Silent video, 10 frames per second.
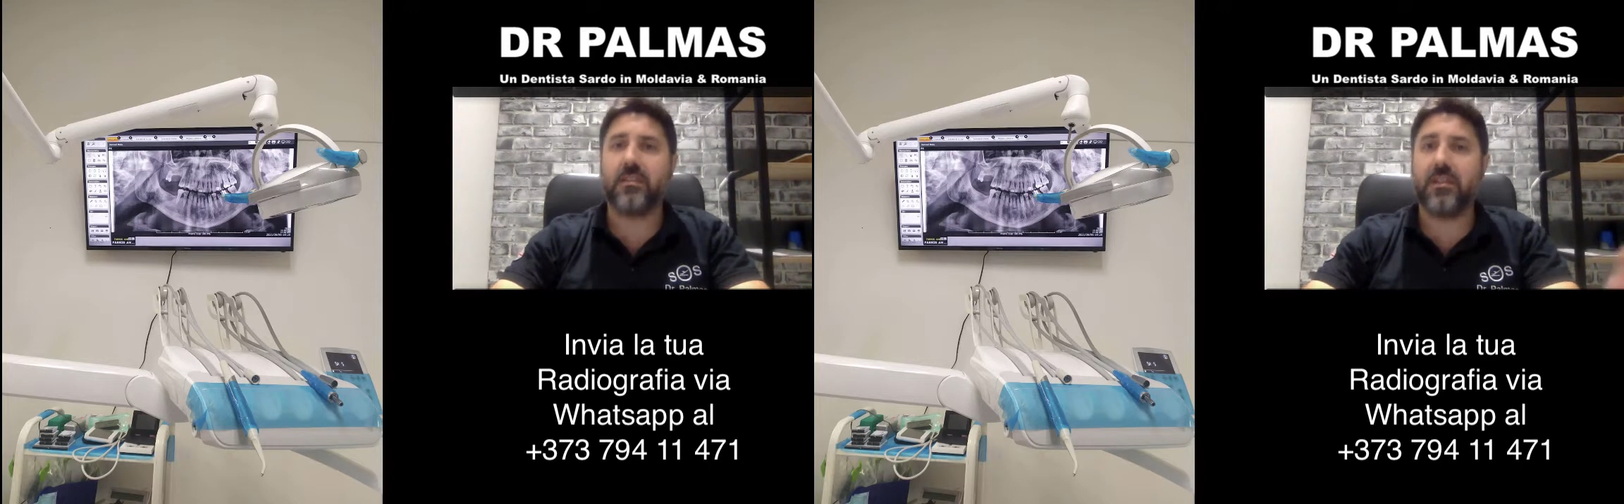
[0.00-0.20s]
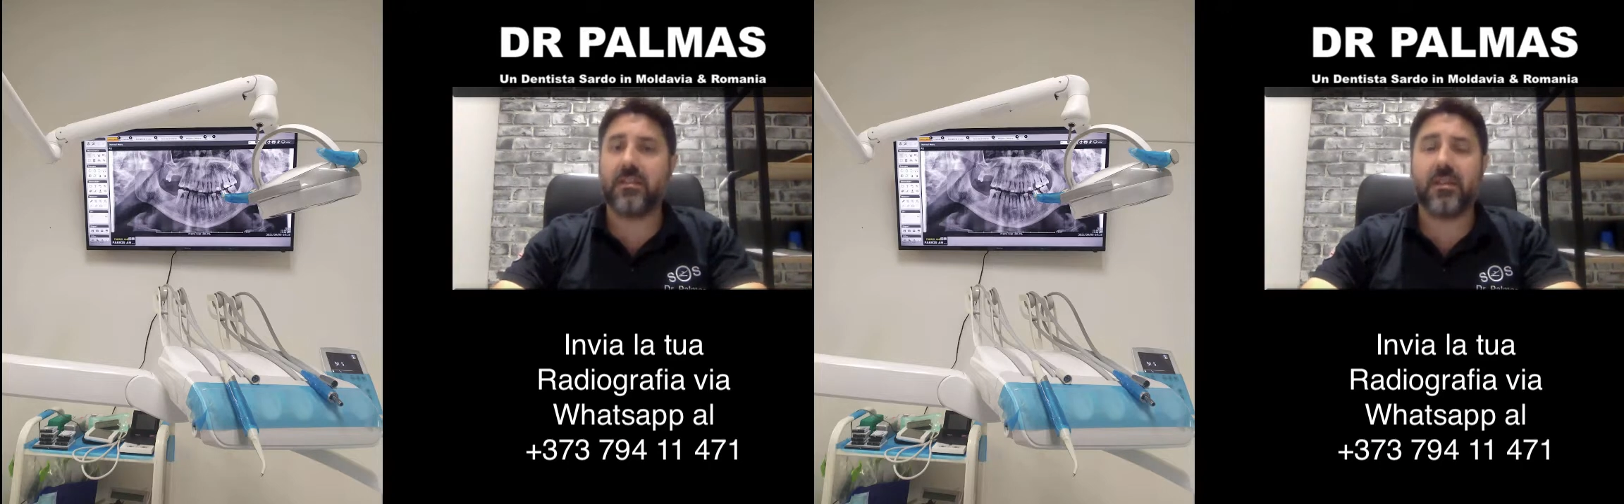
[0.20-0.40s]

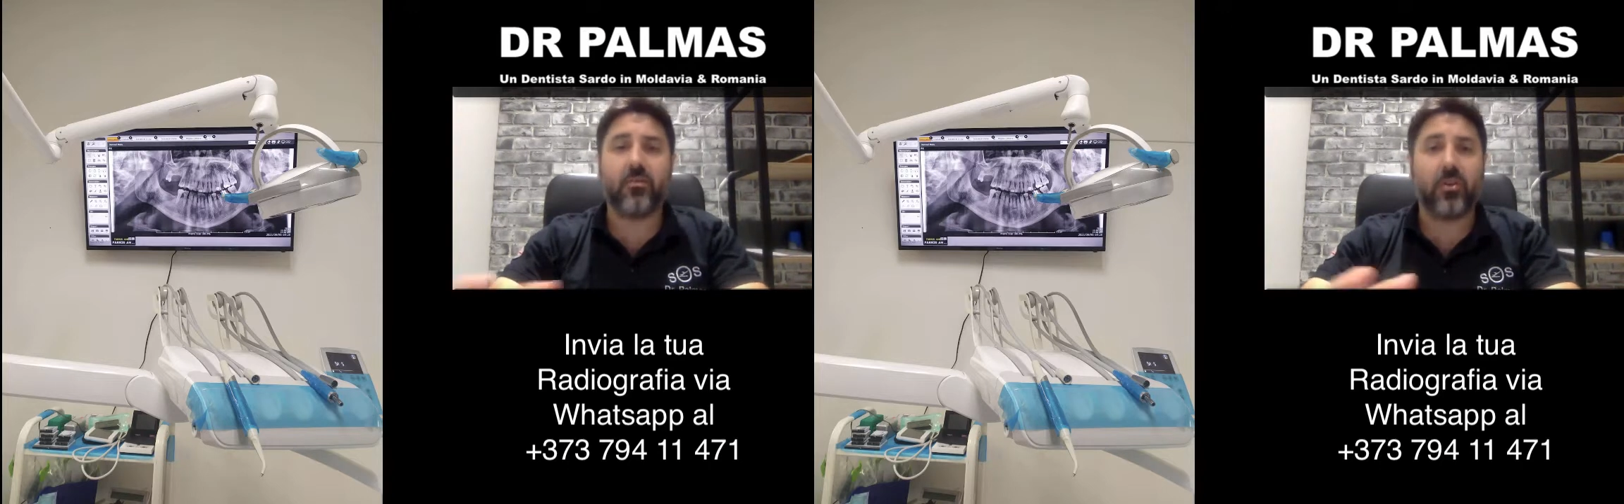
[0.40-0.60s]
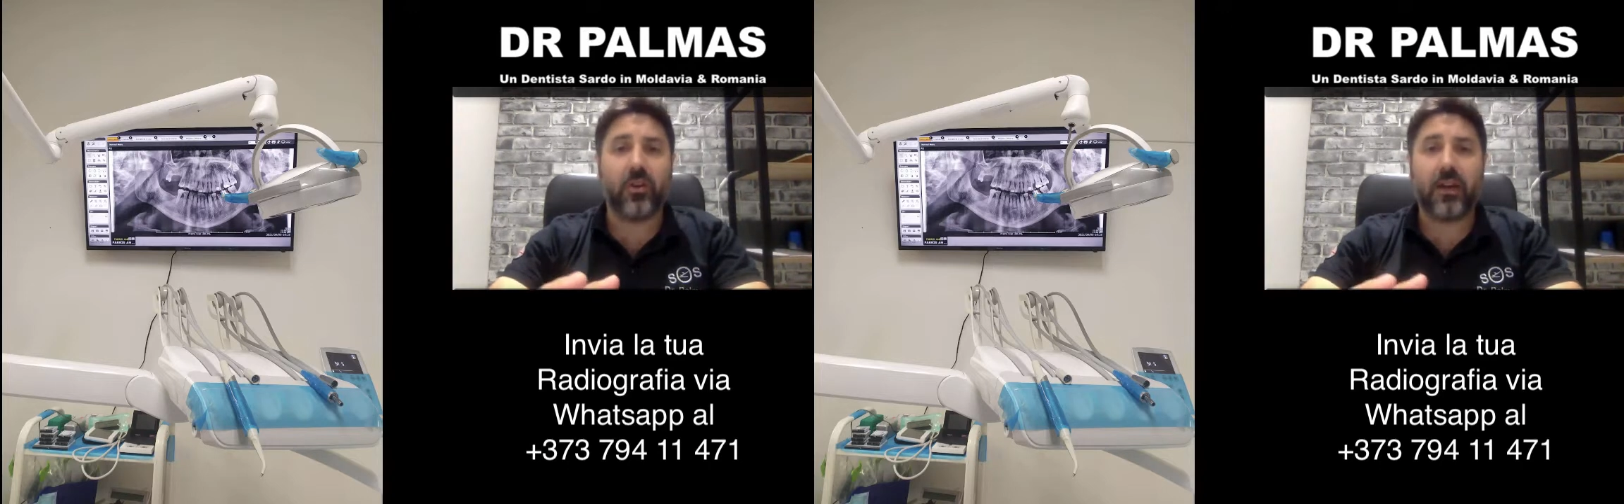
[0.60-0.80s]
ti
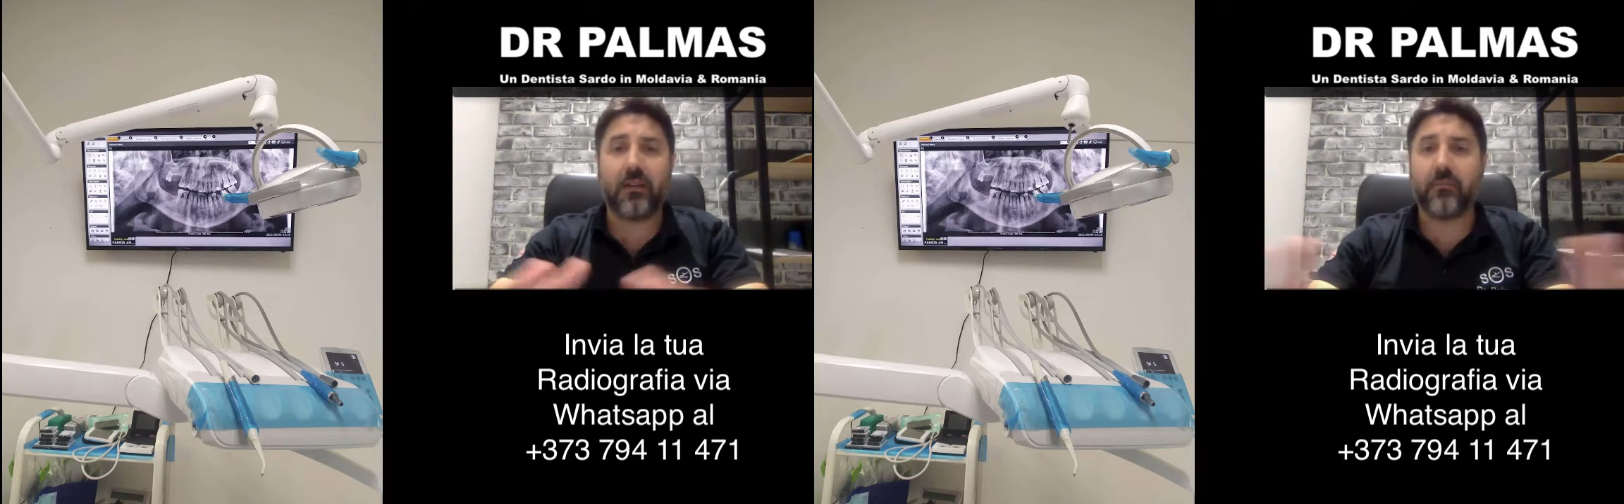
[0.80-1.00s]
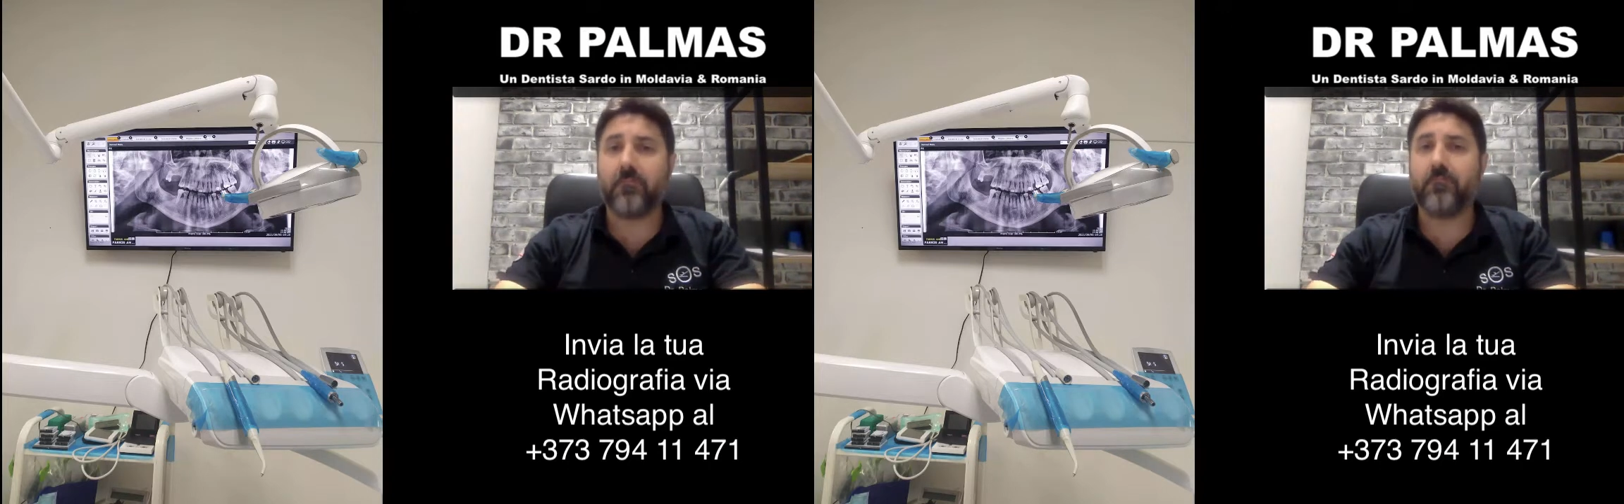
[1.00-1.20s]
eseguono
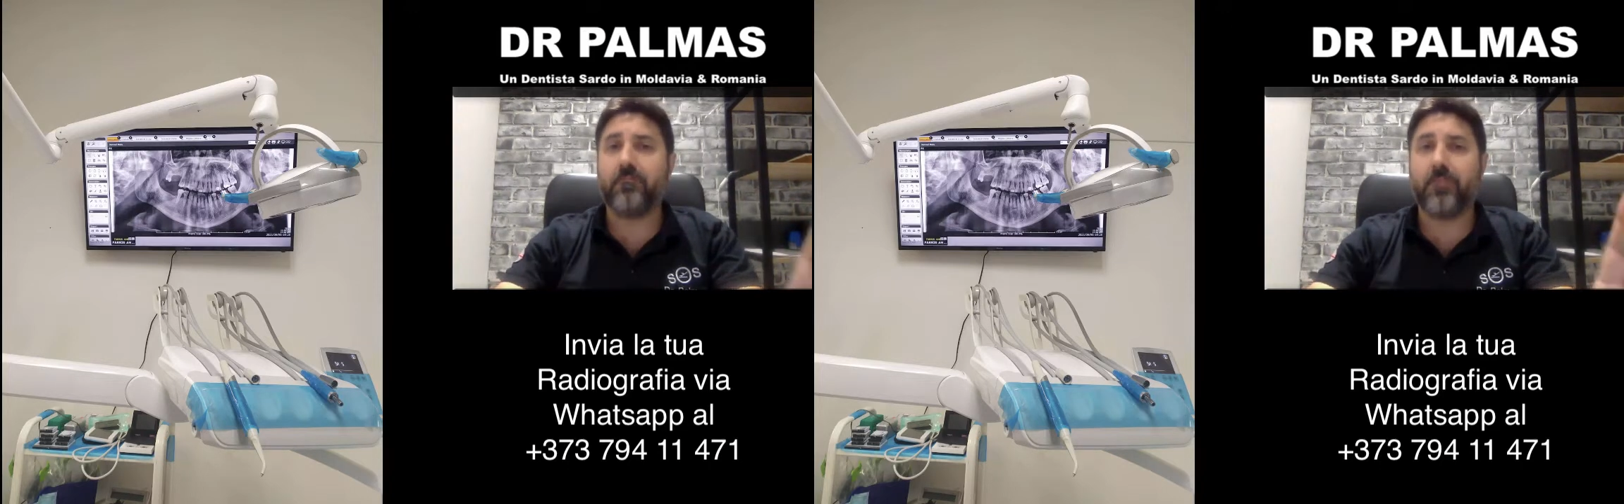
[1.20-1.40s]
la